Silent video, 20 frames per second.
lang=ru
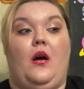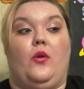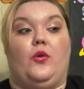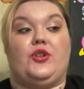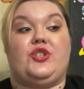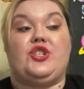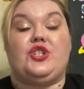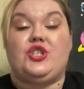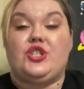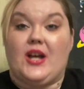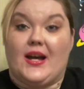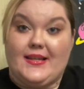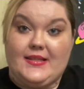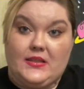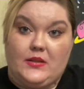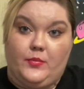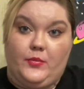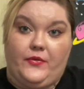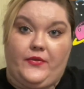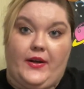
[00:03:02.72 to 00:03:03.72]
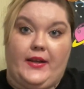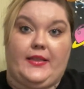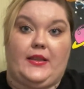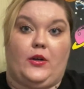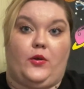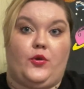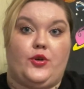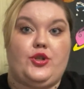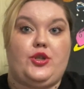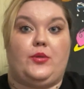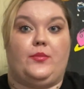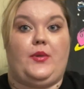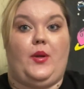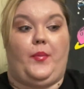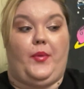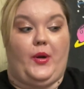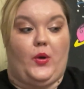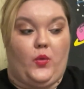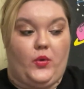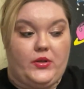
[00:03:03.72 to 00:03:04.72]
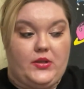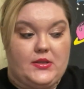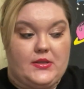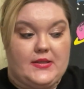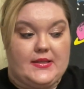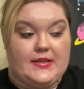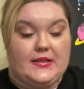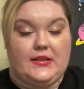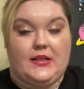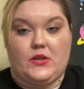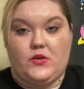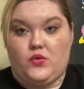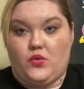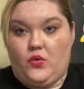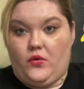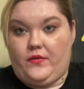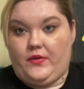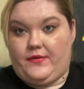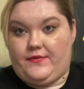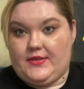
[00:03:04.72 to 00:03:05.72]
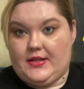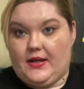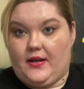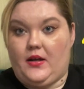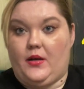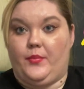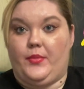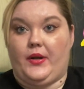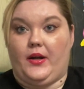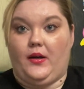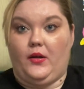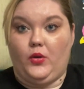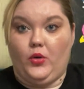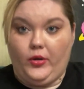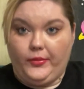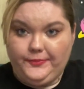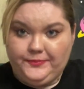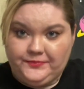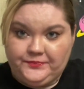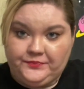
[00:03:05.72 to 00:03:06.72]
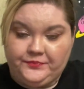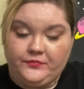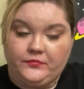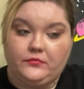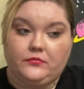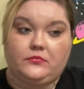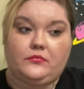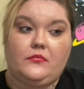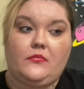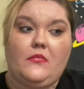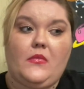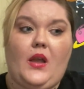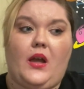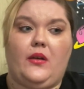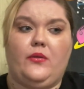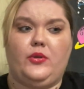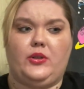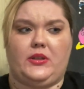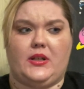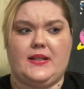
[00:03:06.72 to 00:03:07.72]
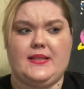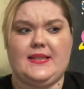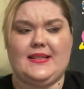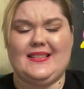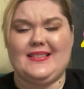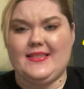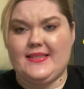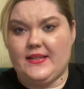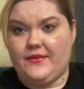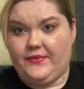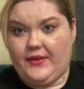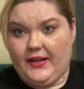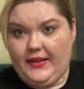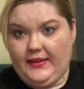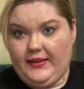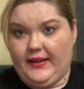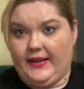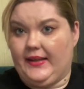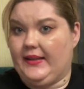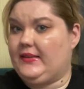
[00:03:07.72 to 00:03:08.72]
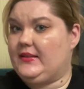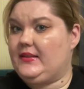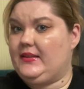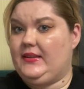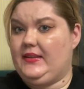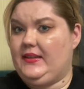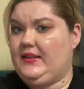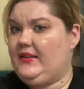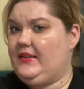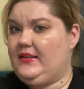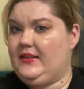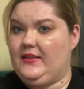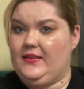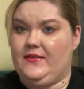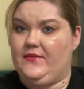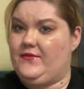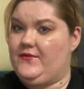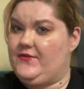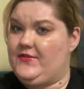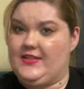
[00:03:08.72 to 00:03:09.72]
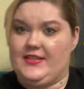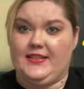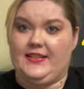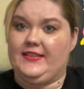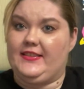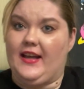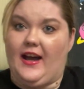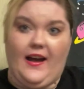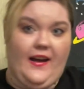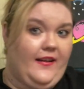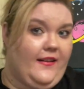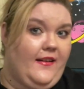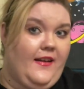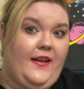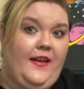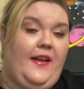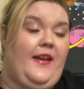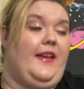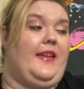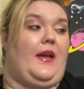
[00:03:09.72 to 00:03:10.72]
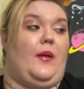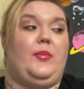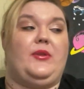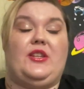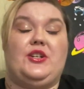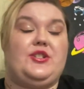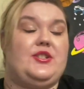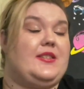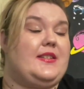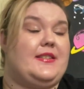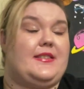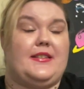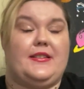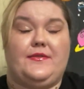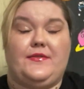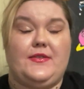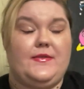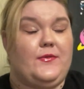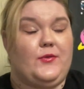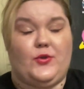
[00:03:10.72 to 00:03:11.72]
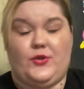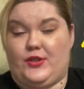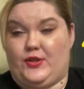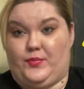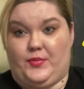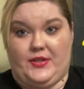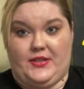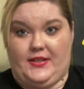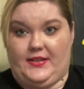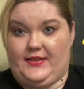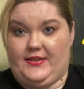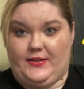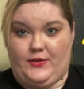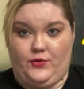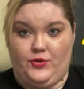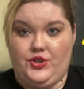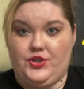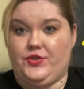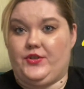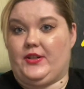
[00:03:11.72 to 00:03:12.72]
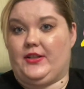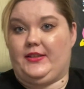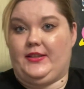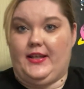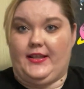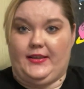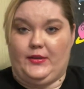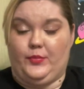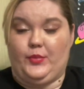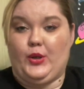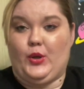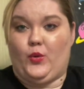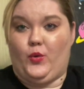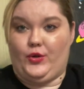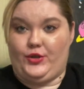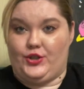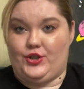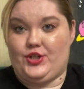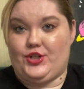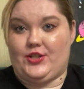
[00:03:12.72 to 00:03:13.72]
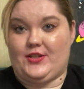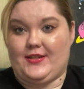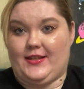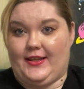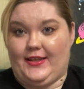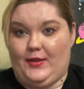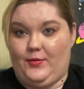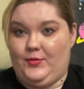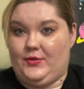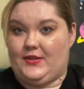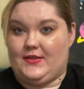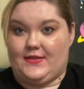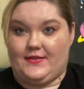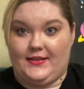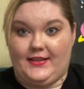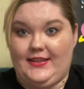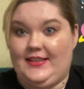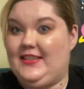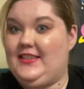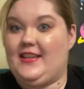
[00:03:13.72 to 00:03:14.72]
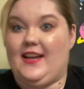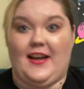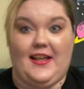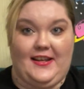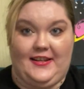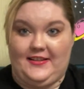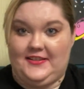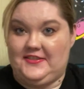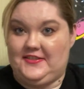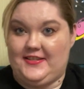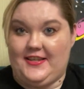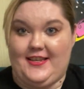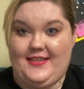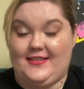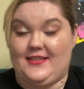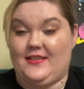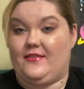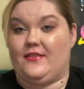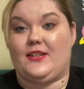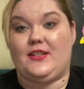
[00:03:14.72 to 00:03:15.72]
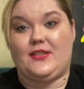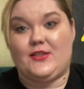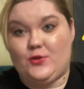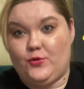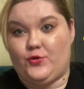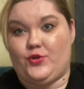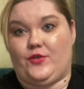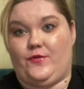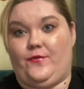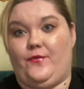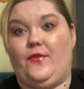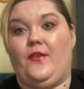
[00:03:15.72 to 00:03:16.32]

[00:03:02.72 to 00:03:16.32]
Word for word: очень часто бывает такое, что мне приходится согласовывать всякое барахло, вот, а согласование это не всегда, я бы даже сказала, в 90% случаев, когда ты приходишь с каким-то с гениальной идеей, тебе говорят, слушай,